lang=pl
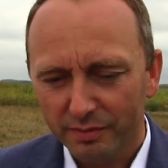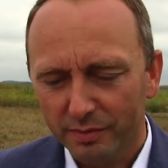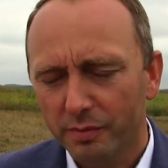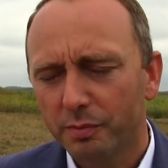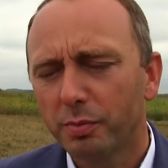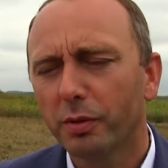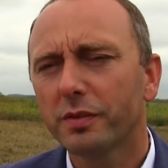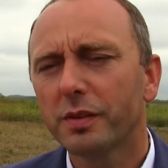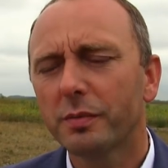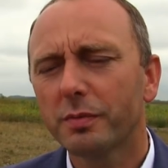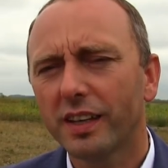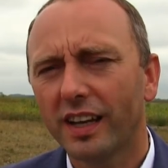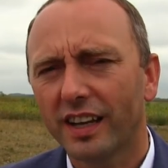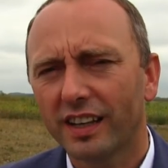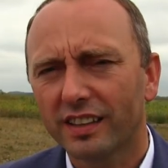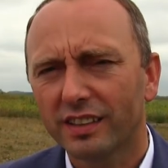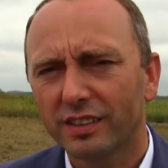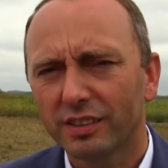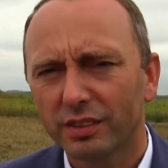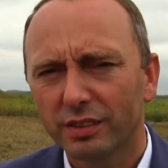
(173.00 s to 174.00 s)
powiem
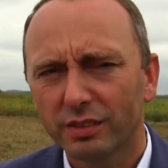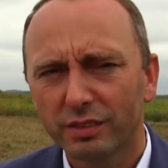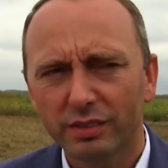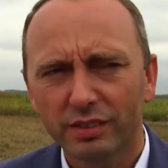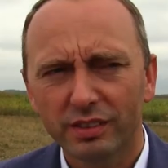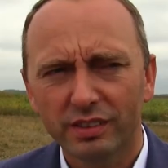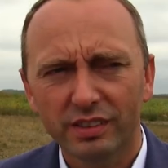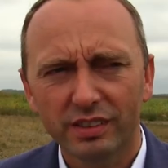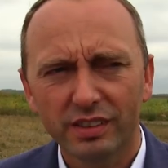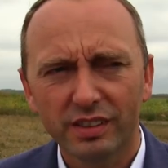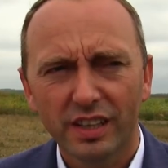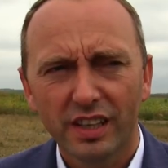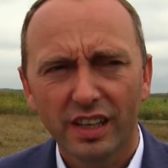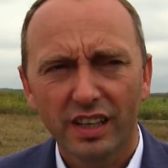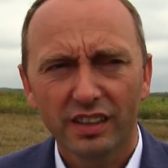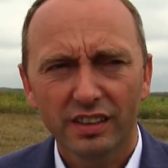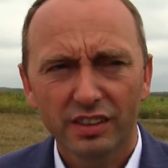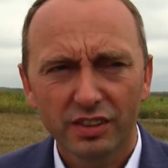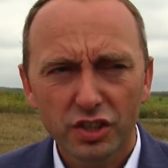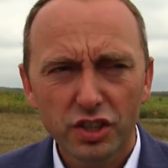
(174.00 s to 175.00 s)
tak, no,
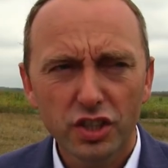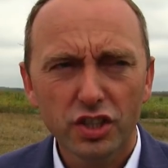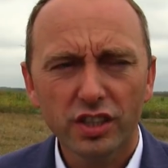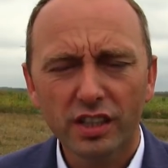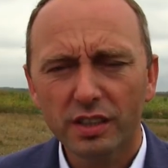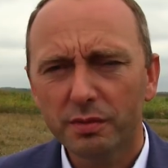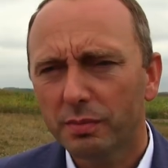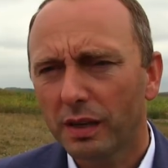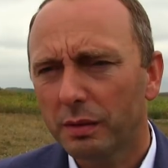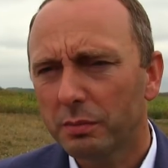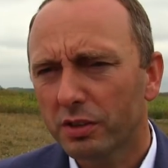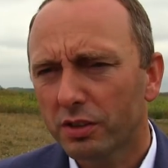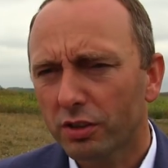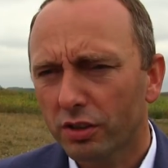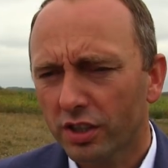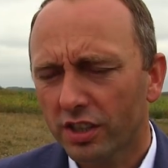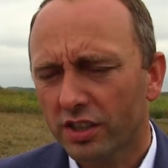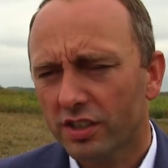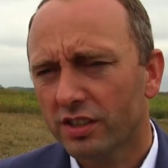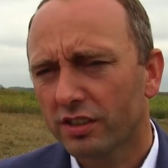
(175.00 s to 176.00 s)
dzisiaj mamy
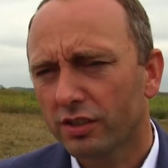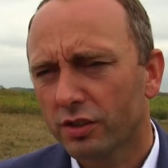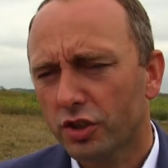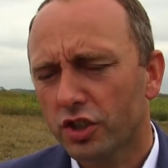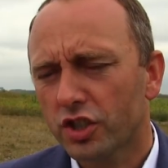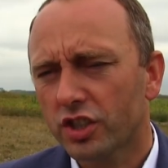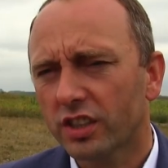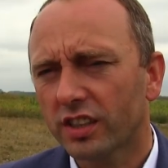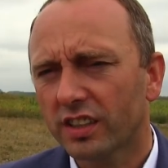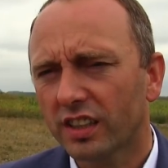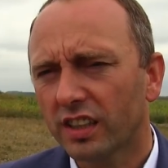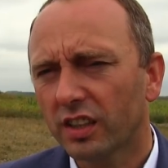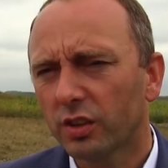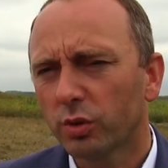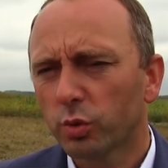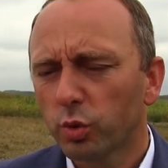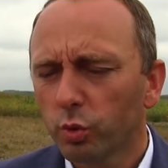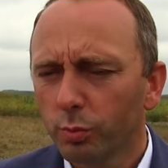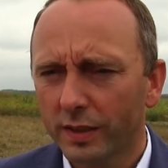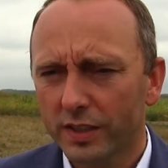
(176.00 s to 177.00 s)
trochę, troszeczkę takiego
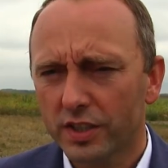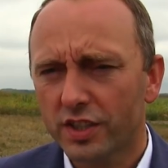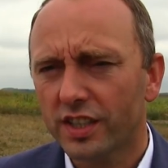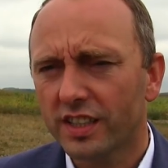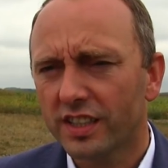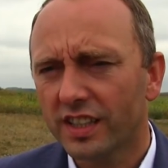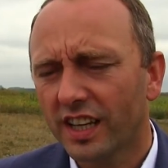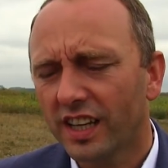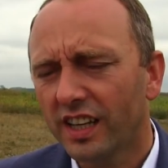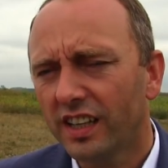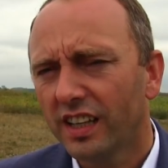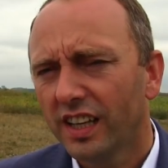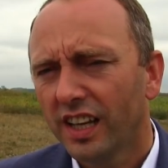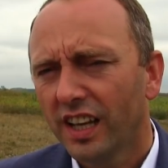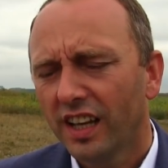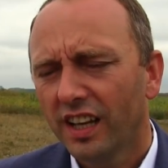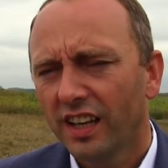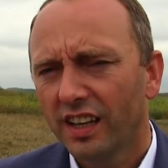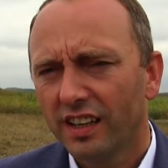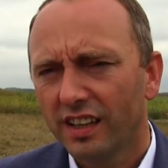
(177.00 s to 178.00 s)
tłumaczenia,
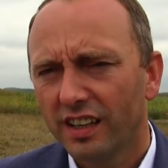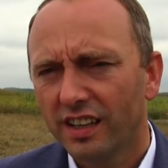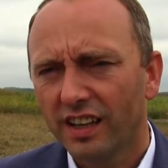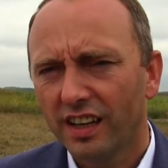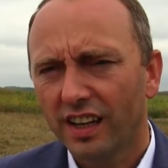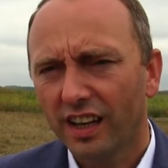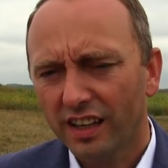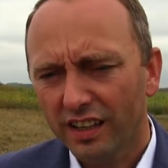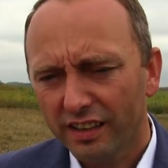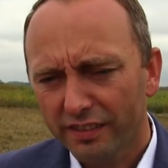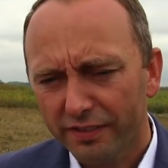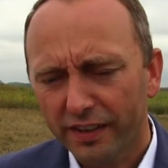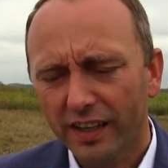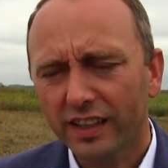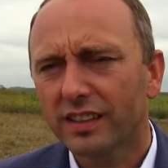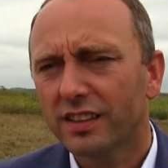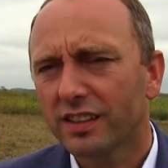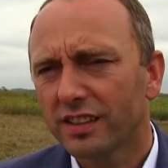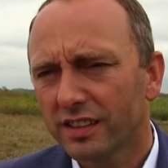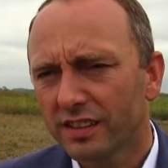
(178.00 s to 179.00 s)
ale
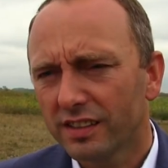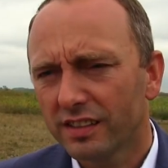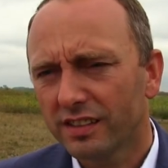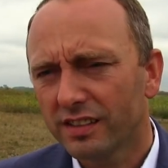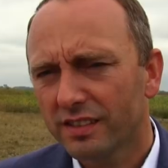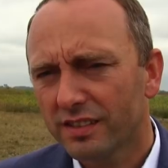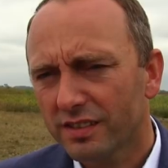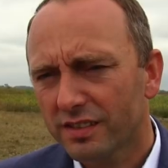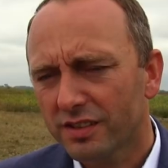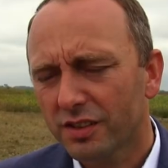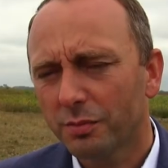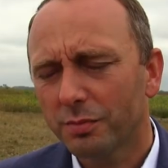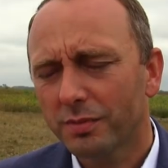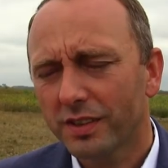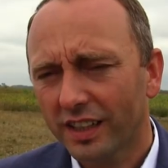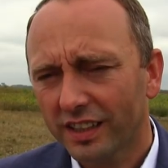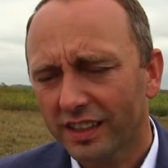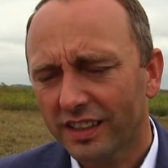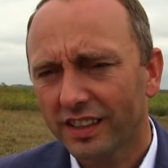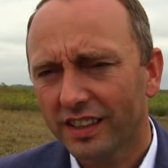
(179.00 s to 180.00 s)
fakty są
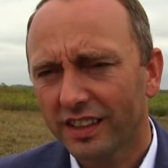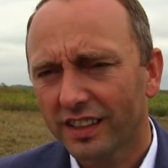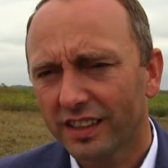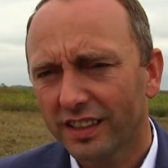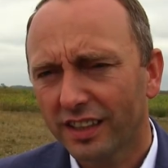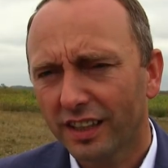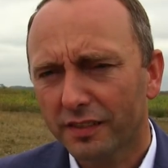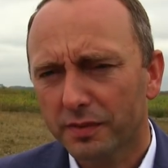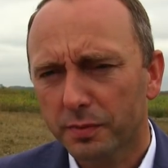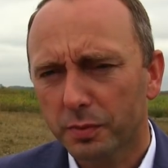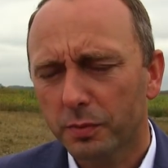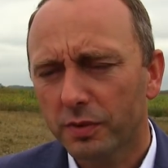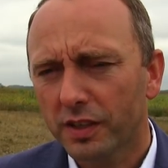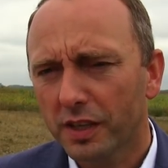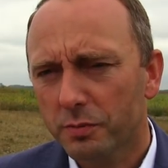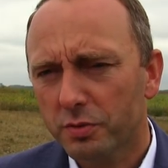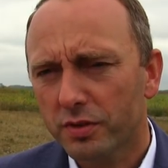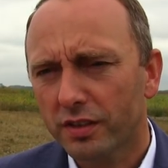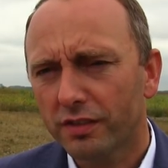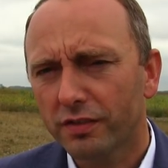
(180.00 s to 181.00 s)
takie, jak
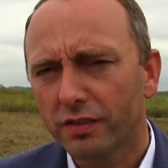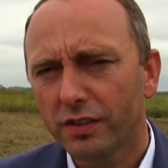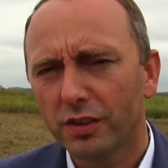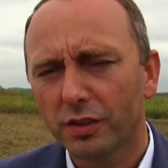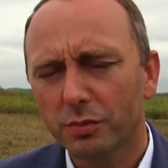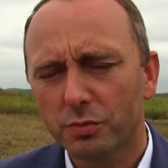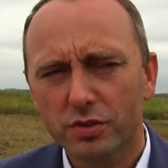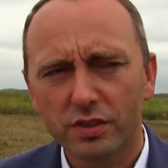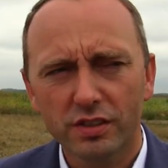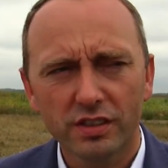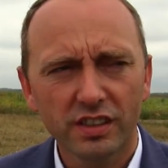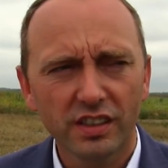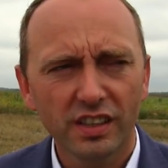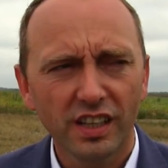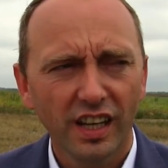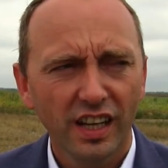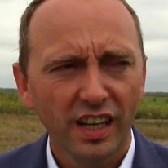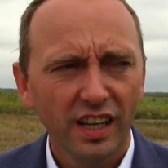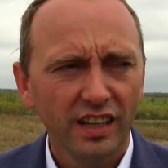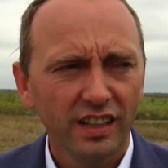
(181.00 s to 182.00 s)
wspomniałem przed chwilą, czyli
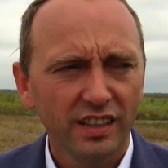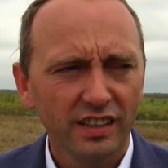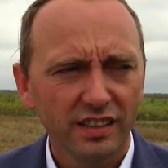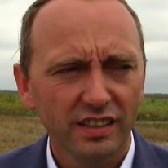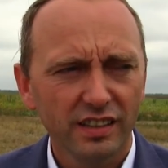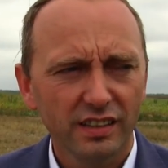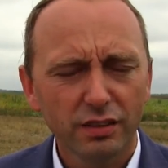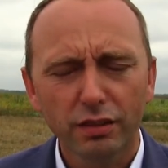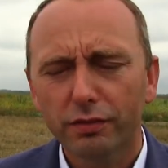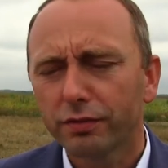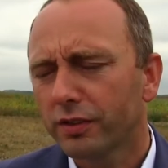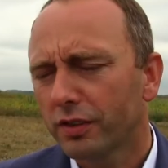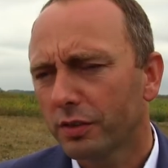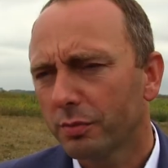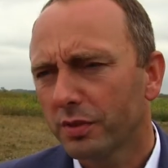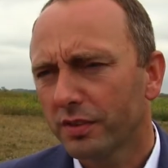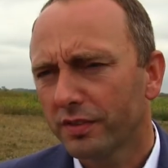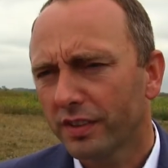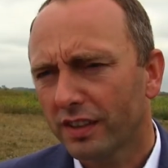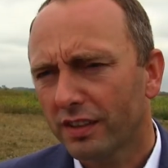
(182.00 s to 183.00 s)
to
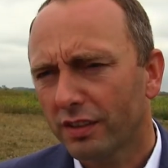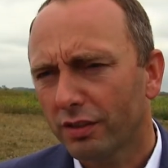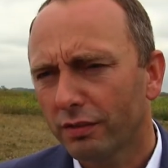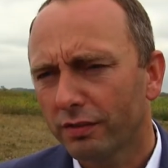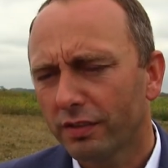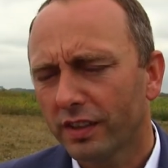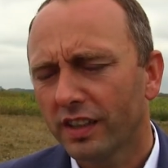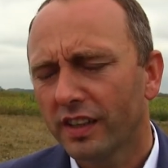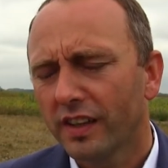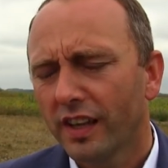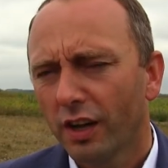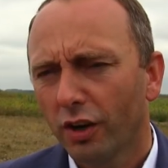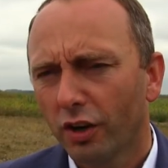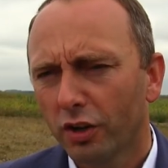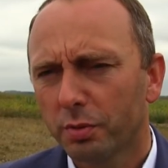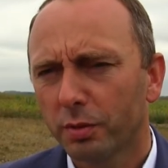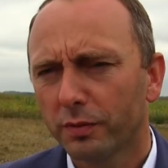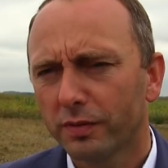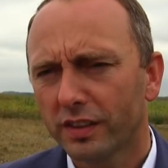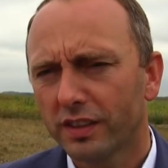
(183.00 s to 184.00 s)
firmy wiatrowe
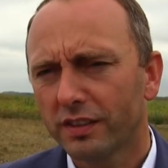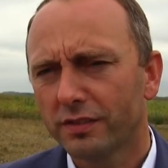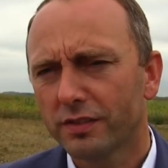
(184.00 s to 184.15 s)
odpowiedniej